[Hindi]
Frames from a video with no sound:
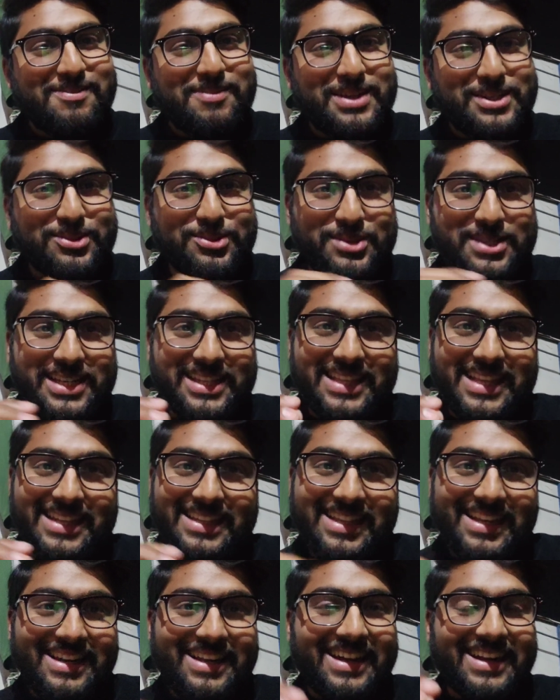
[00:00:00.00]
बस उसी
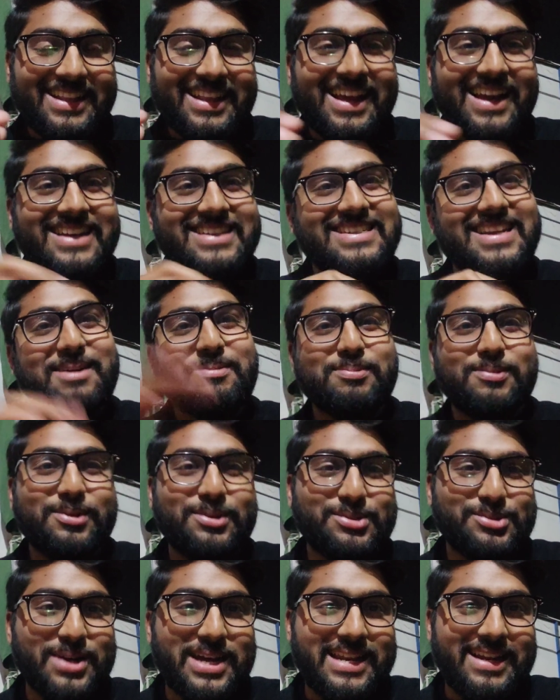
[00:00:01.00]
दिन दिल करता है कि सब
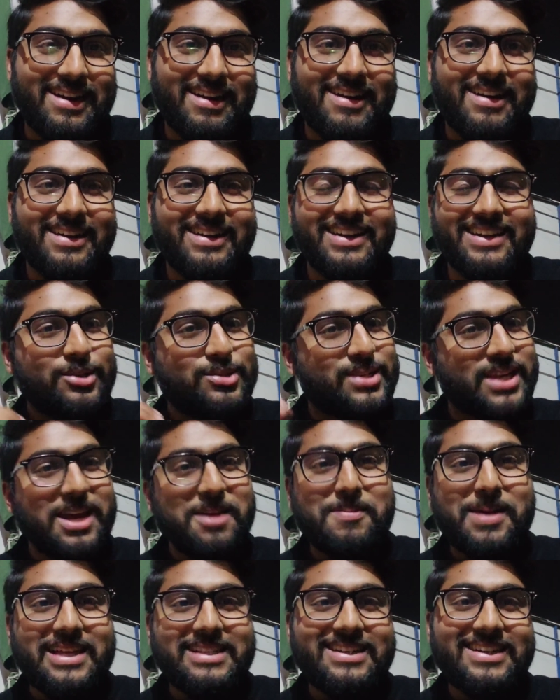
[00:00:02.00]
कुछ जो है ना खा ले तो
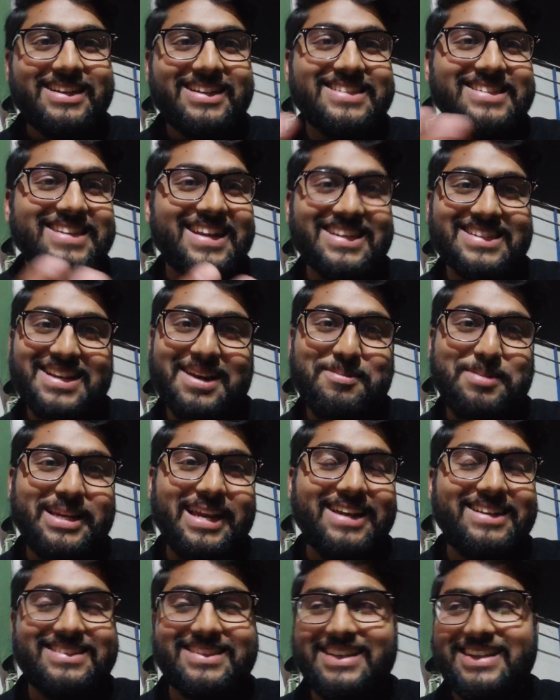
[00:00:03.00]
सेम एज इट इज़ टेस्ट का भी
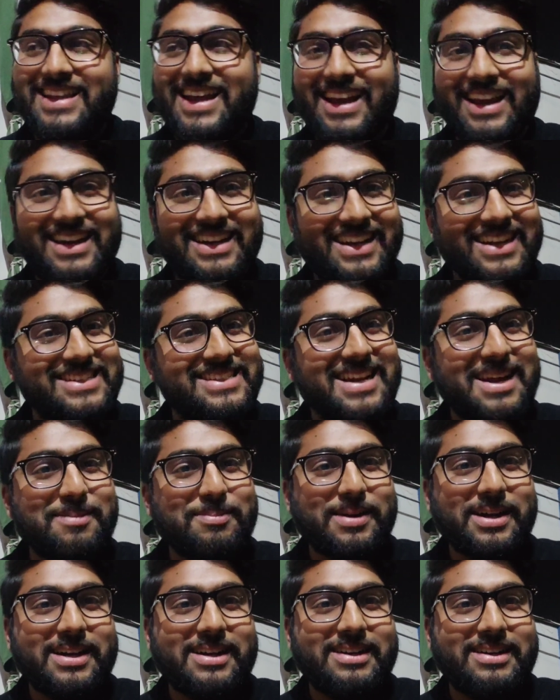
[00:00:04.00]
यही सीन है कि टेस्ट
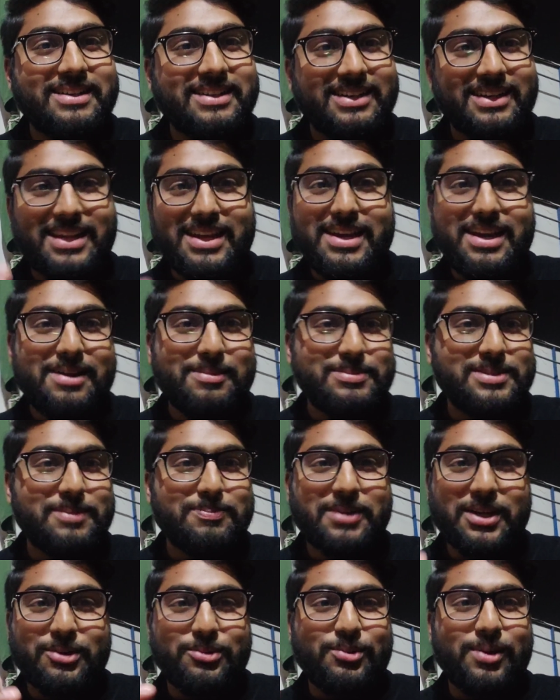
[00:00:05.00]
आपका नहीं अब
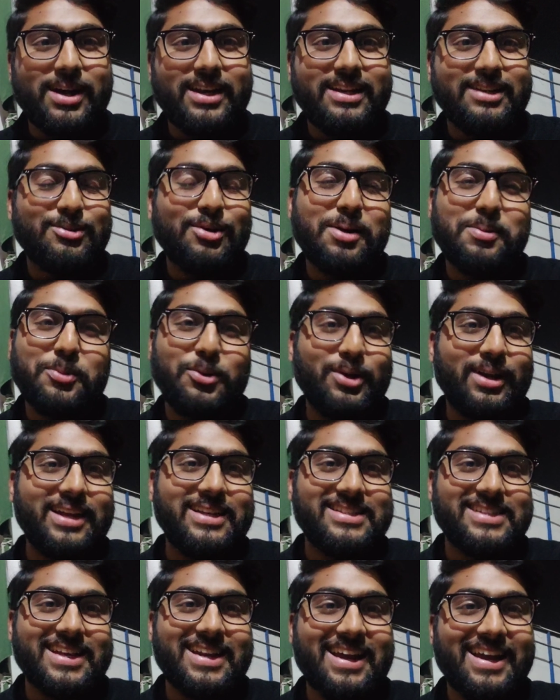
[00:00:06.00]
जब तक हुआ ना तो आपको
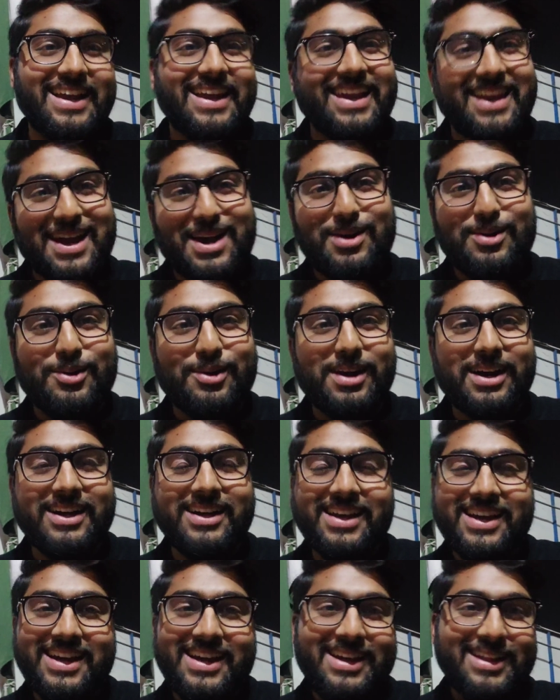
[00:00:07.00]
टेंशन है कि क्या होगा
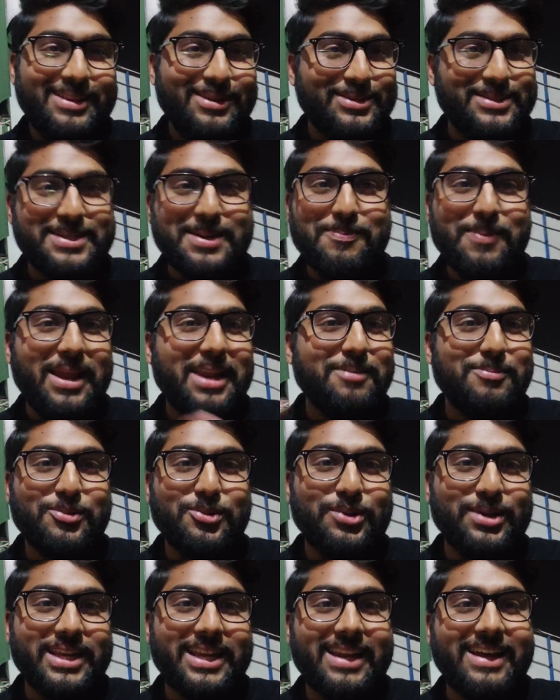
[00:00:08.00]
तो उससे पहले
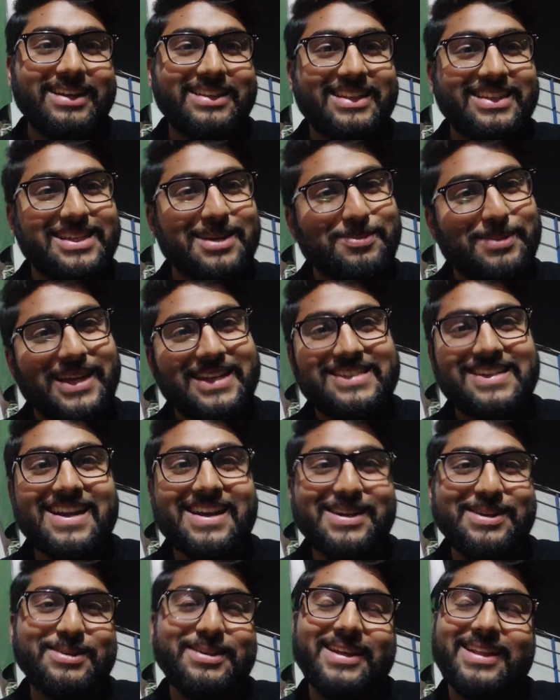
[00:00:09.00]
भूख नहीं लगती जब टेस्ट
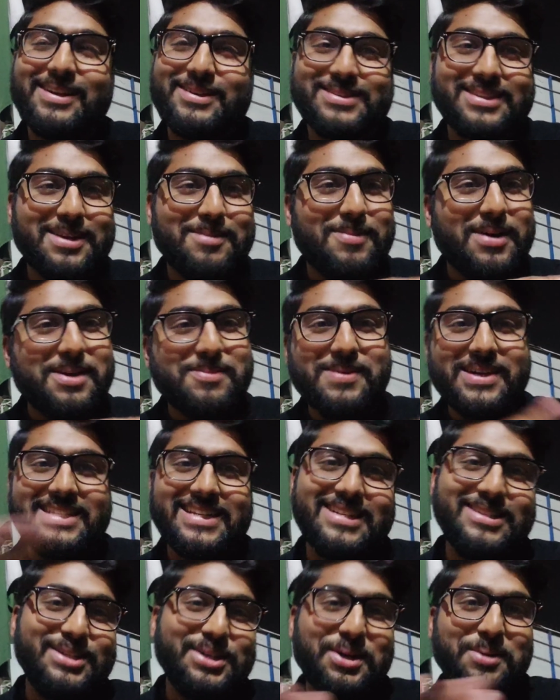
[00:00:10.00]
एंड हो जाता है उसके बाद
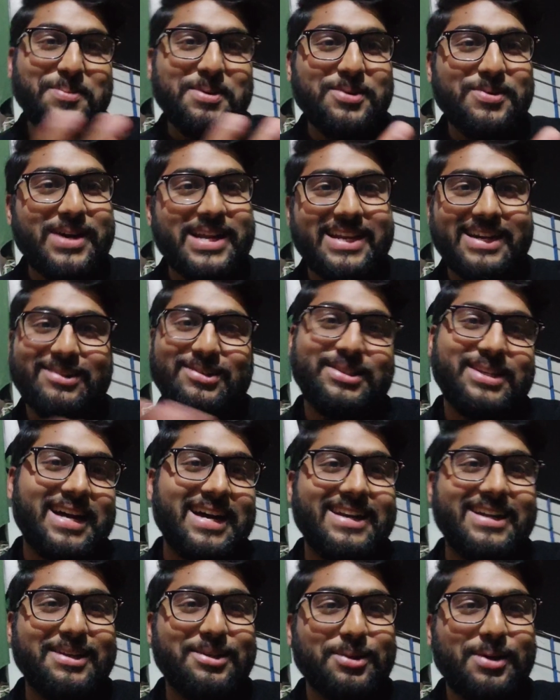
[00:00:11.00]
भाईजान जो भी हुआ है ना कुछ
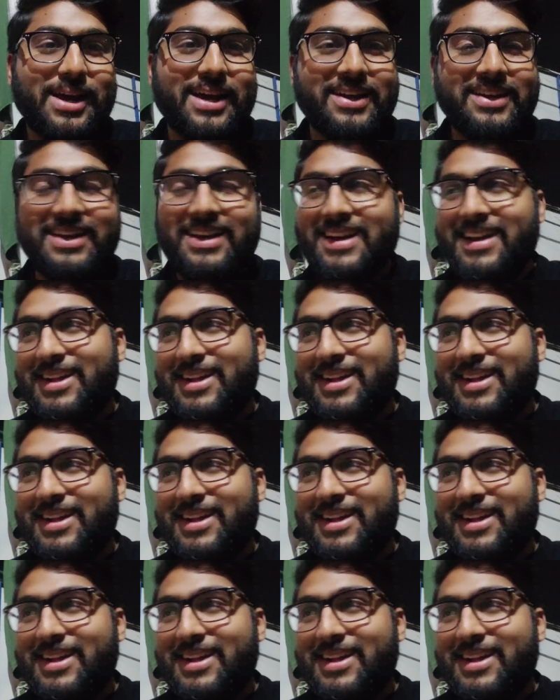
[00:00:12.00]
खाना तो है